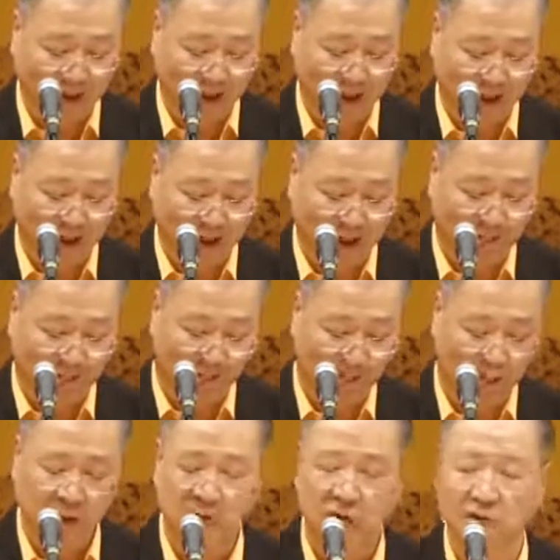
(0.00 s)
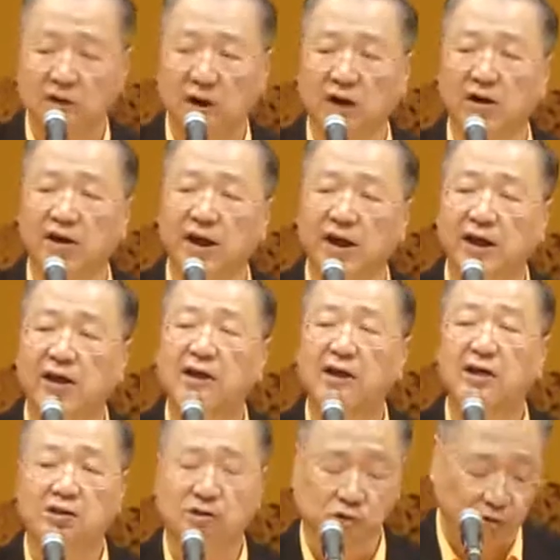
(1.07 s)
的人，就要以
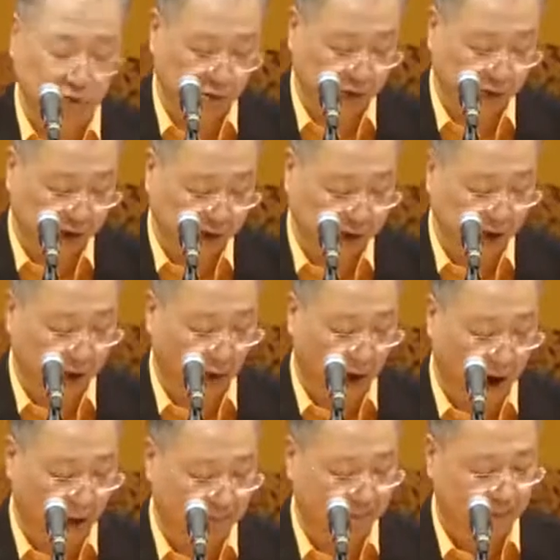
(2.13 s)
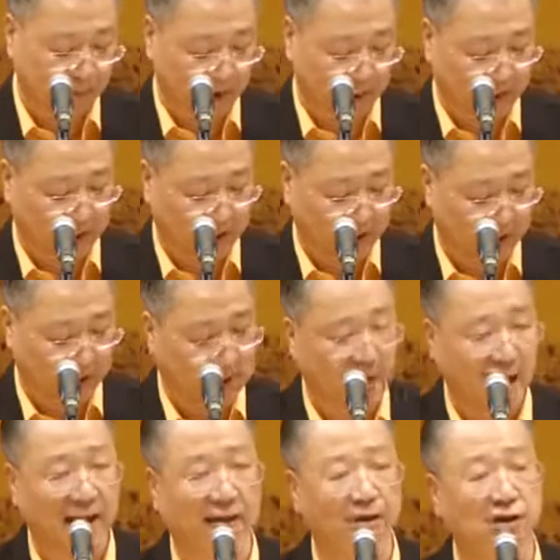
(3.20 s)
素息观为
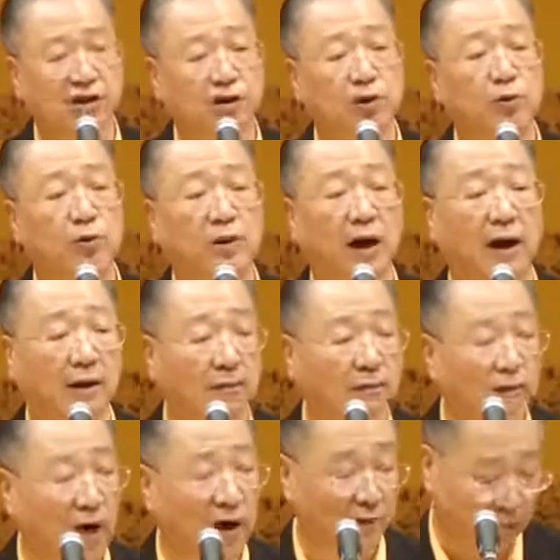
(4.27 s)
禅修的方